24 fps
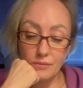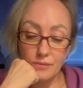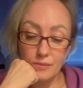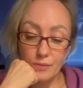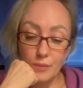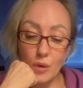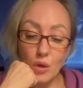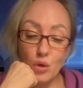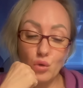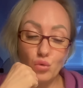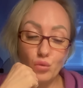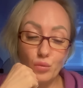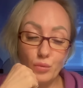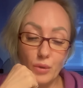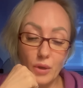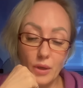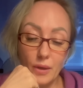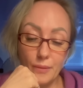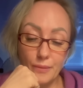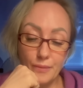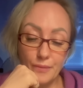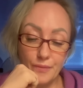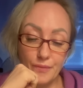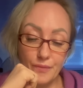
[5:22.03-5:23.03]

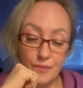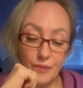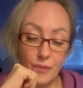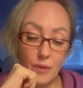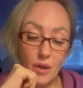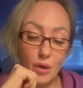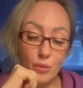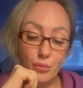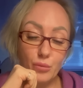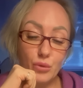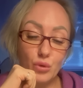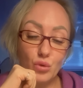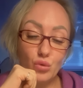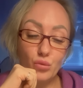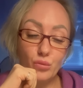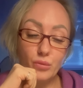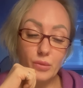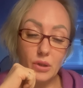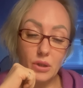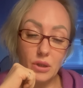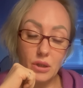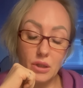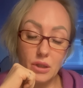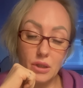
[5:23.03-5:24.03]
Покупкам
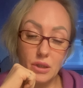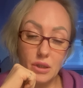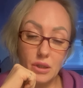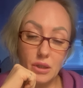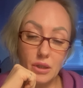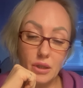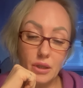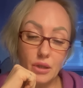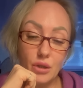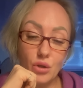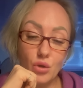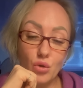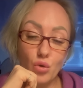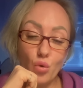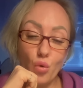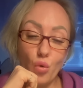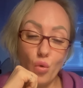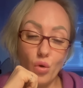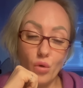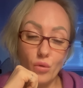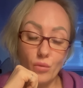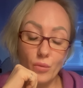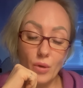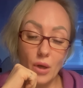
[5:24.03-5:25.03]
необдуманно,
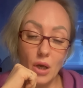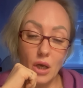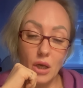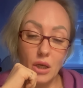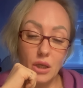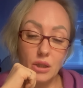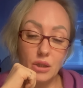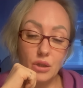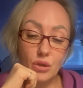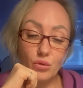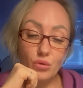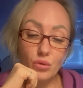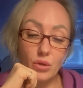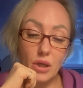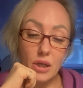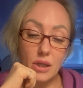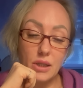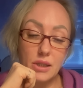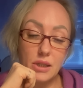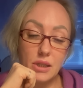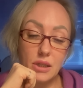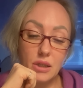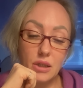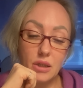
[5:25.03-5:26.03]
легко. И
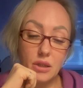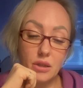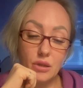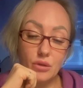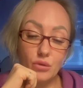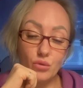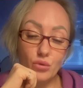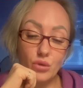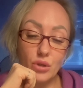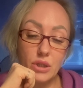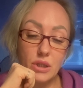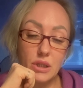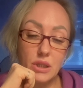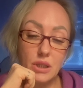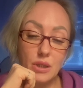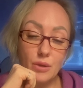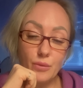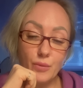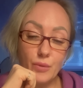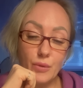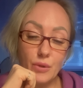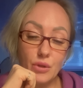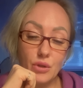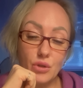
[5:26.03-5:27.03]
догулялся до такой
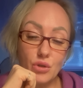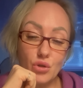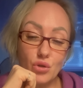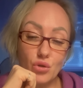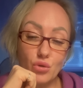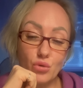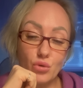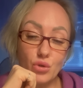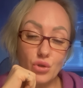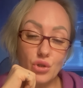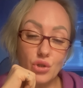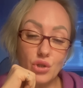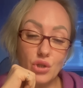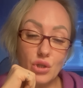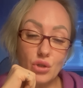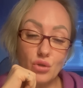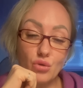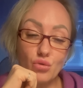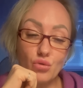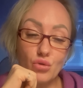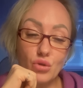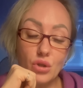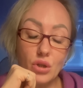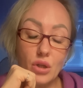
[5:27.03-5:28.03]
степени, что
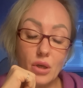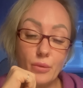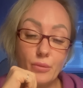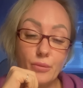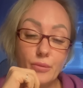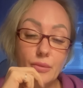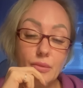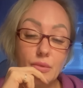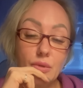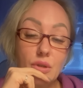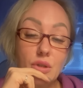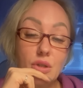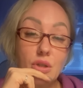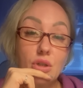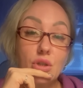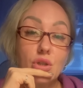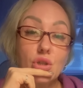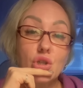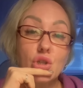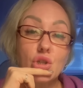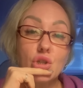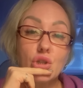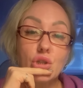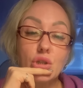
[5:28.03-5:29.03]
сейчас уже там
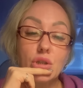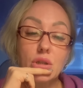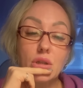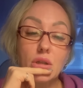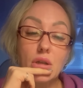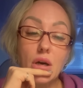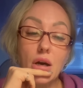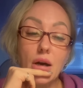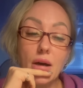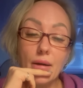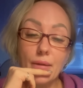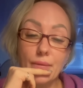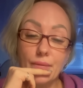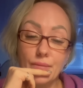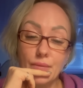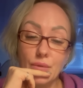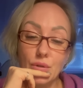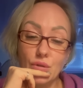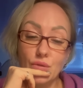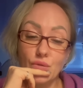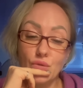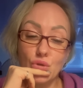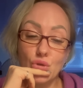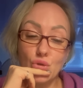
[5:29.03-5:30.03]
тишина,
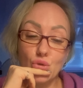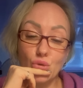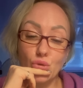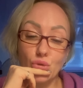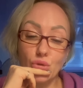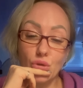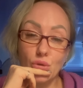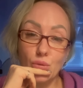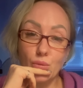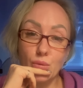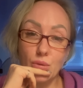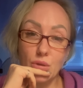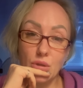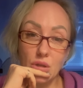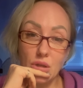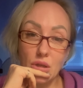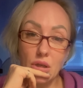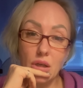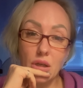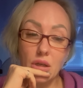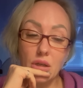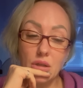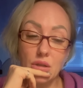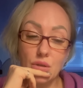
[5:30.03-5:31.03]
девчонки.
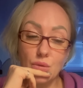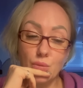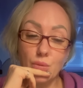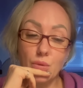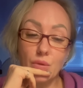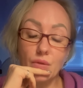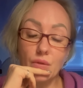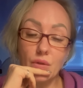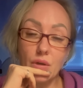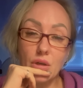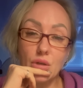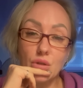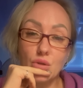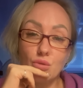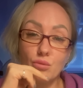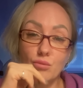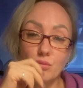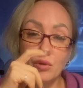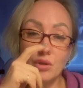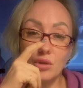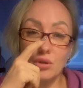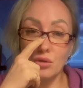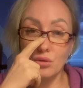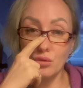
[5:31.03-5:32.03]
Представляете, первый раз у
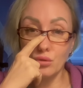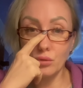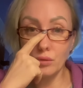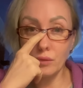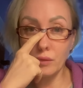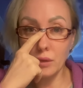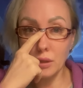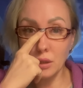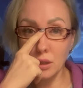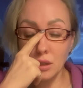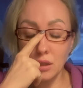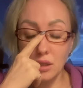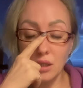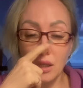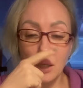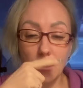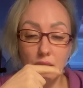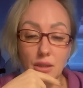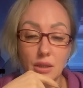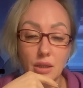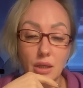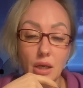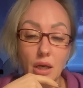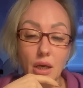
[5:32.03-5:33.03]
меня такого в
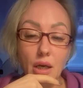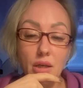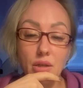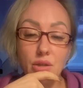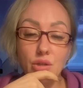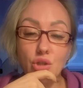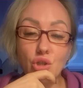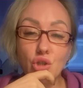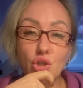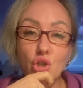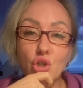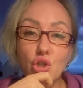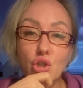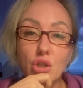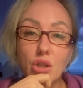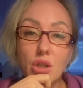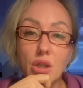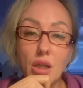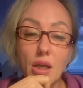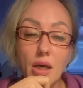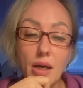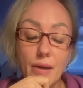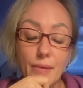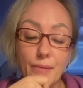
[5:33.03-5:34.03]
раскладе.
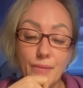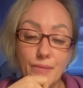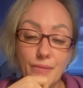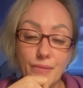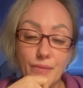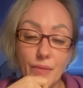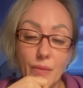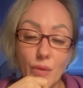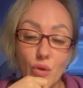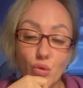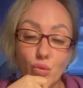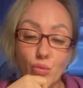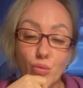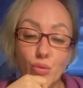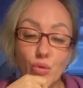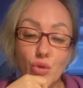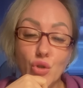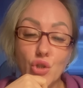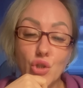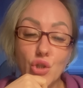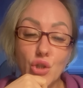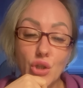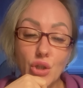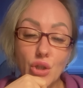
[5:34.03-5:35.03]
Тишина у
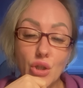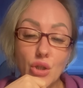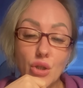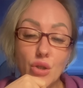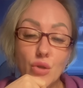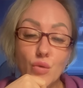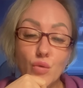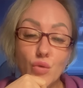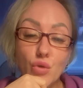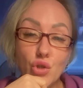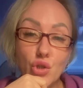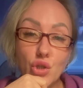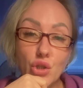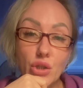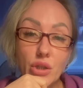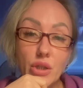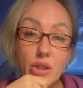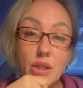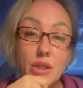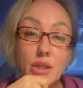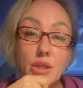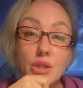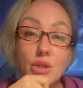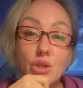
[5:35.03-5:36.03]
мужчины
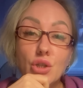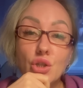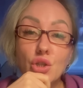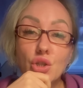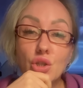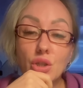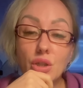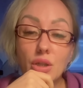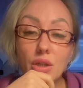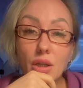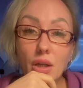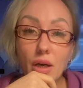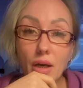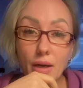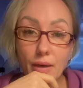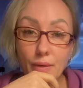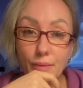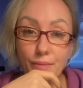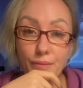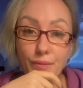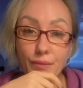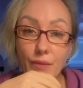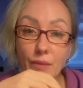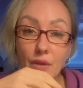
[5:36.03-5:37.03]
случилась тишина
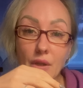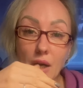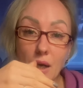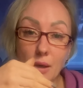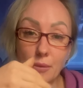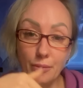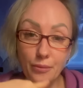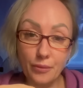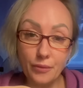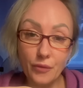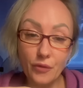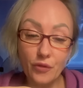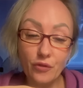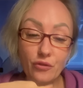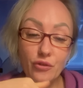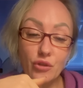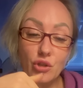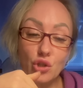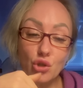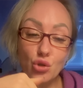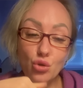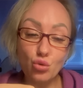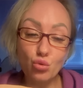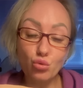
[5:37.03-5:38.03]
там,
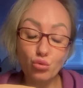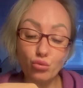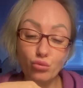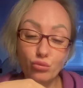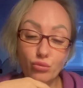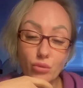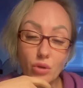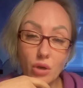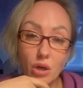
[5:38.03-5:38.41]
внизу.